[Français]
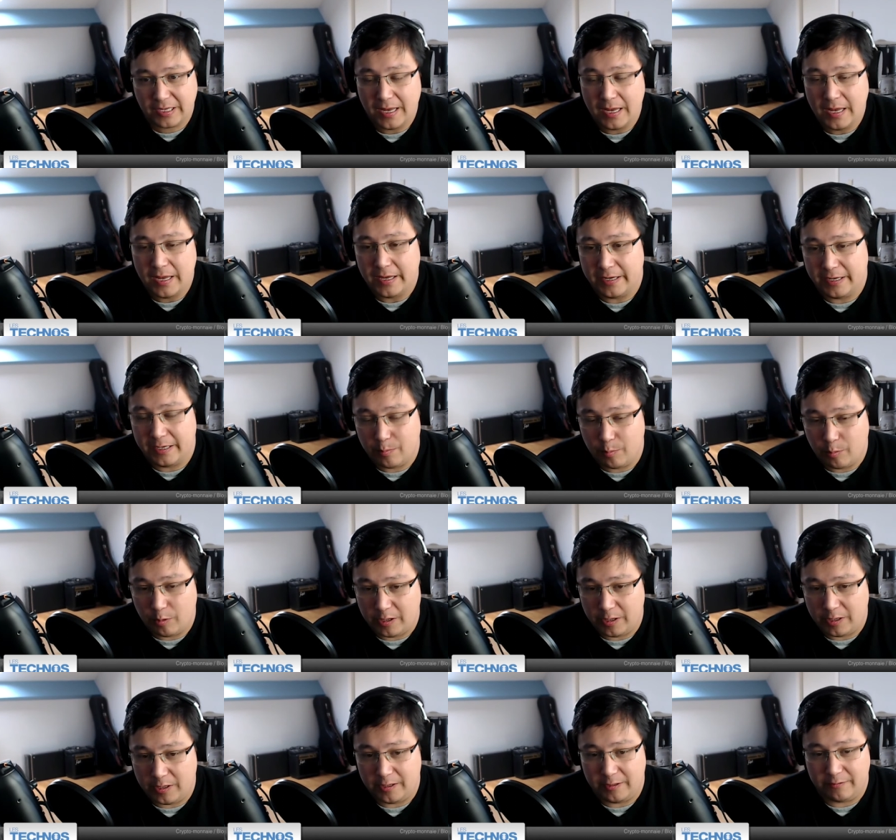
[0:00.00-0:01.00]
Et,
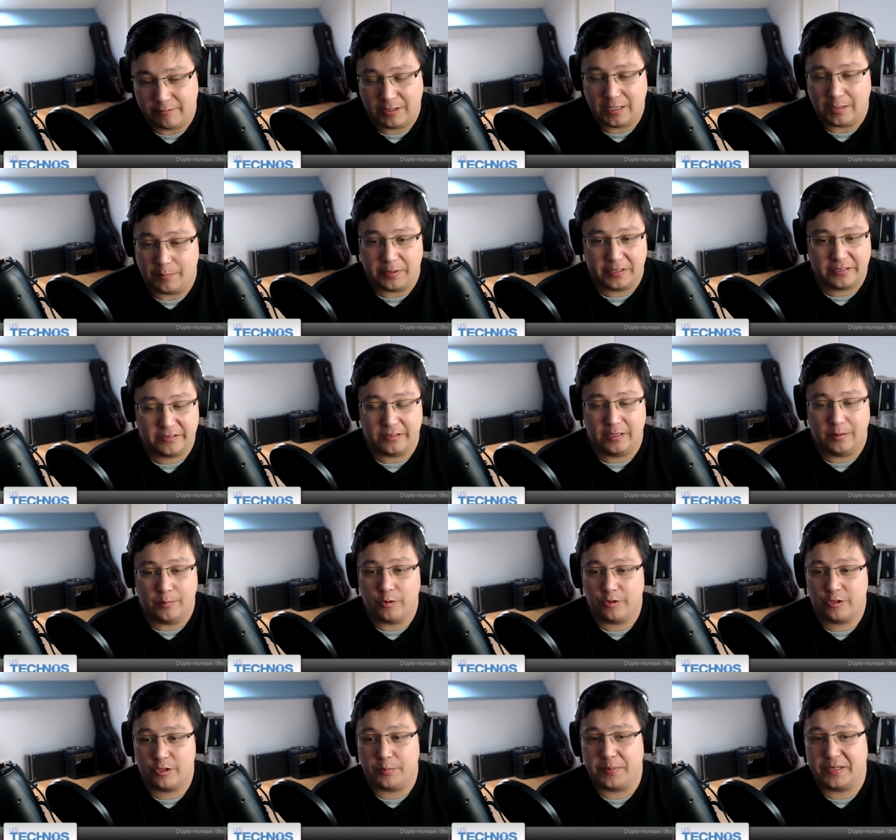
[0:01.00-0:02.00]
et voilà, personne euh, moi,
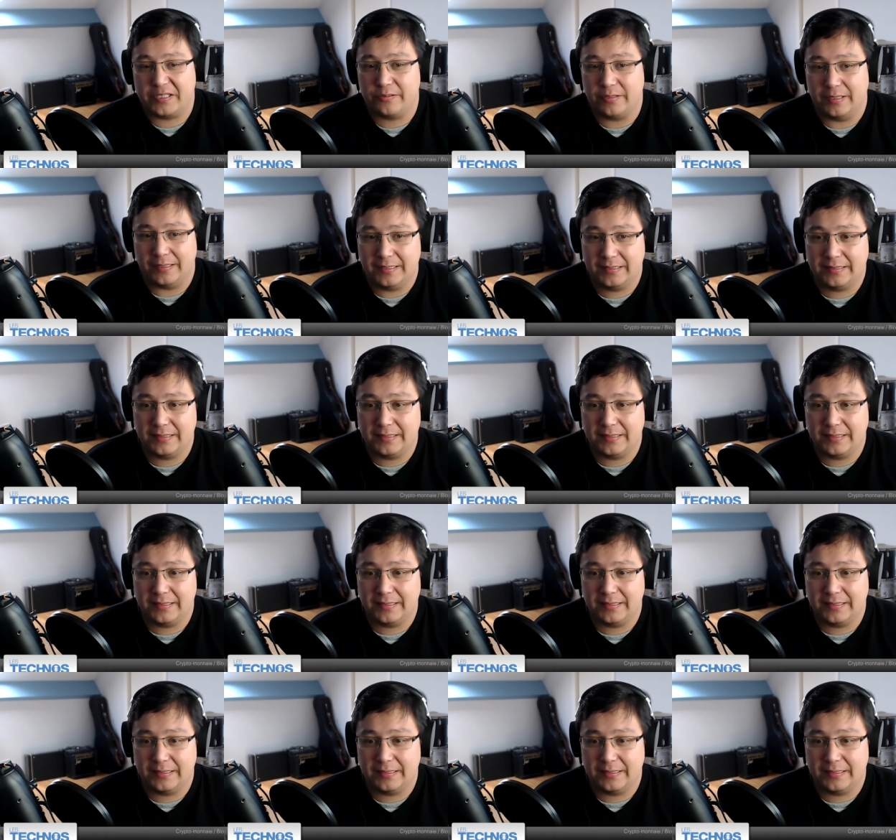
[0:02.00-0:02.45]
je suis persuadé que